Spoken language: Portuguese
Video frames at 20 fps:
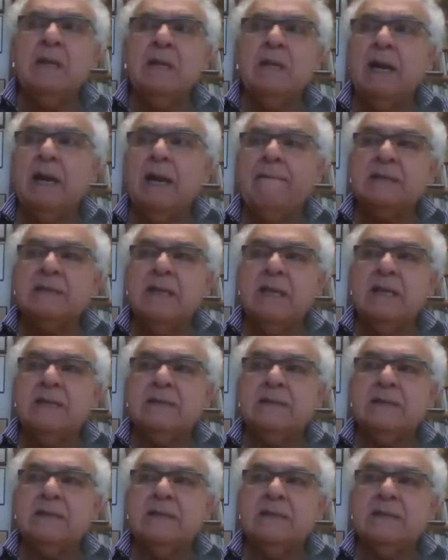
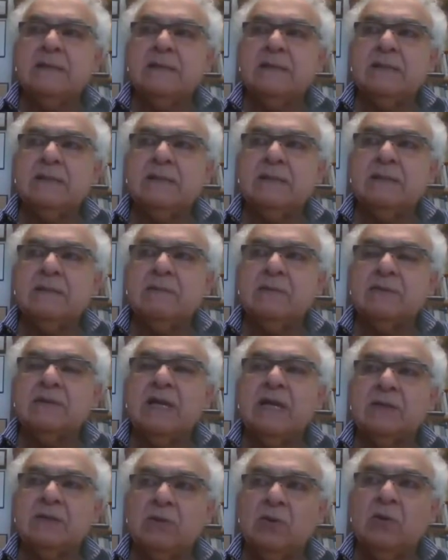esses, esses,
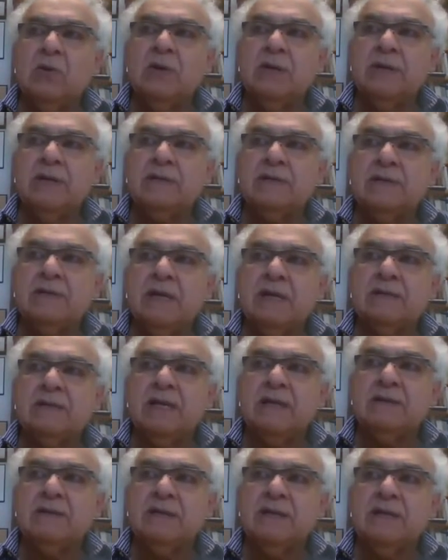os
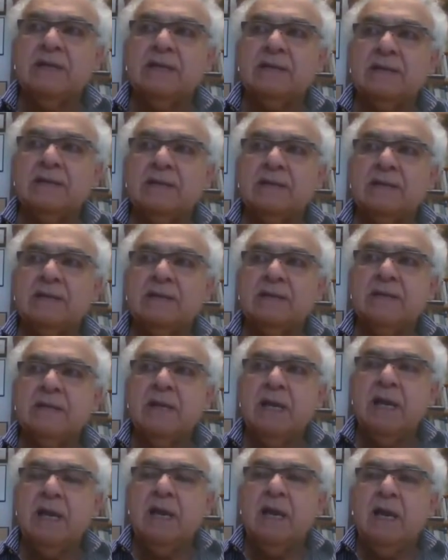atores e as
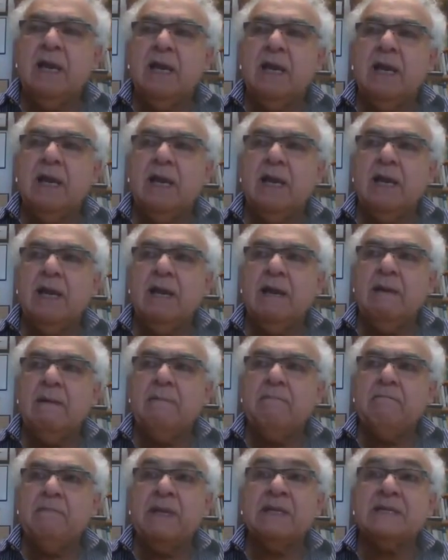atrizes
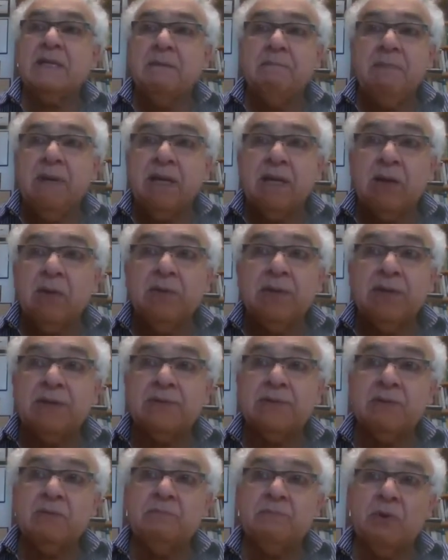é,
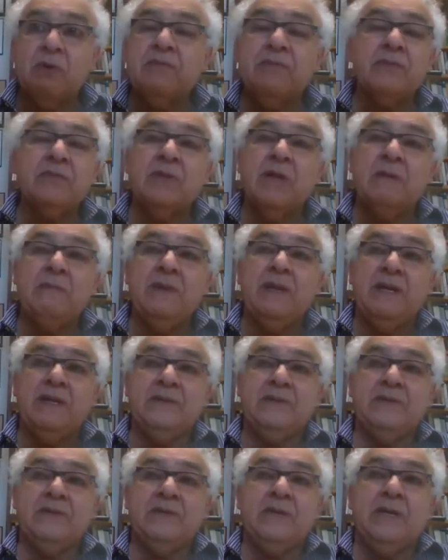perceberam isso
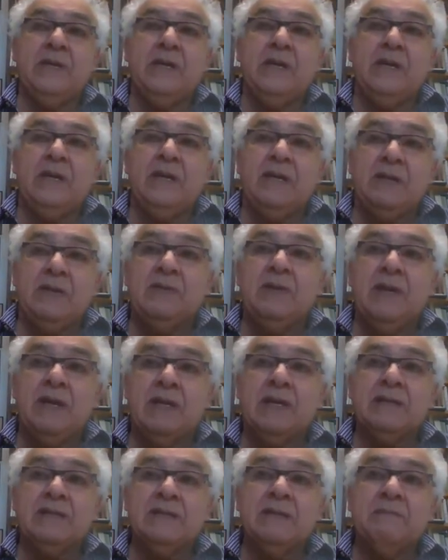profundamente.
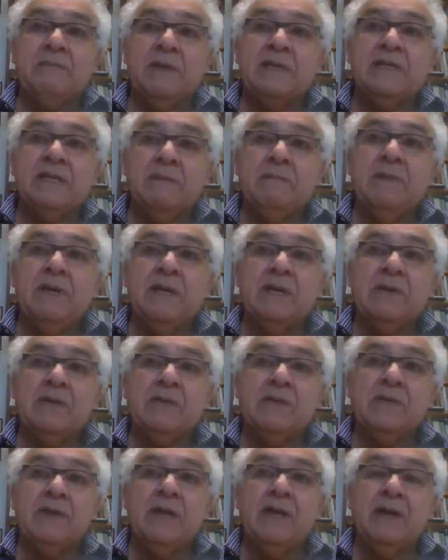Né? Quer dizer,
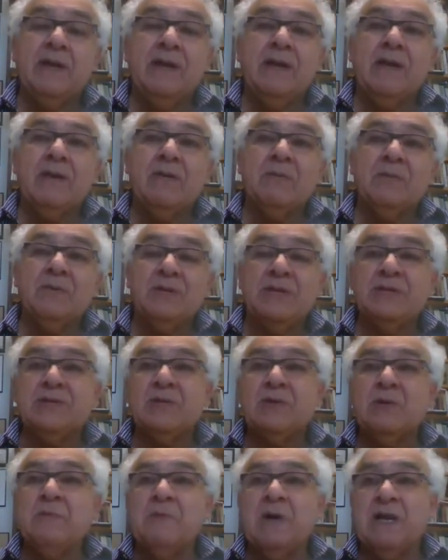perceberam. Né?
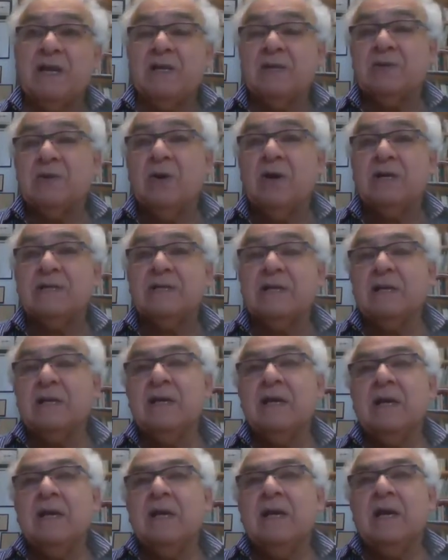Como diz o Guimarães
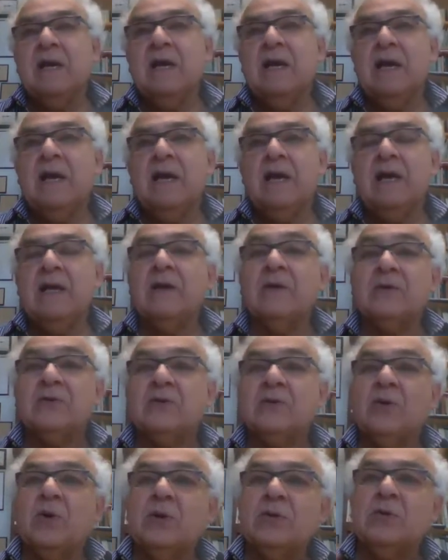Rosa,
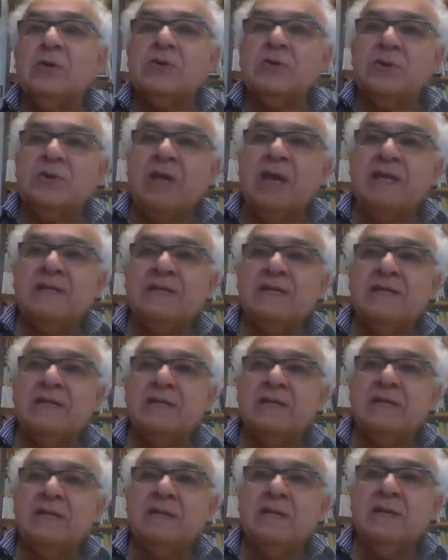é, eu sou de onde eu
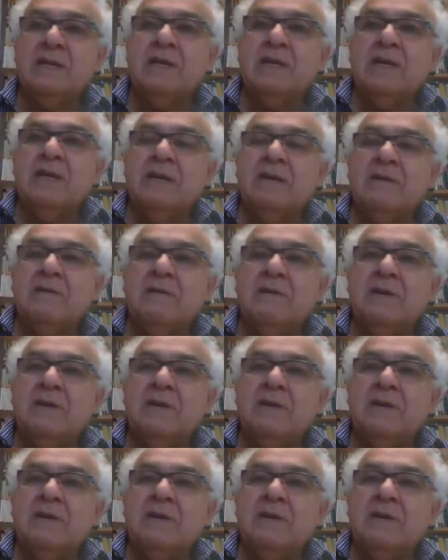nasci,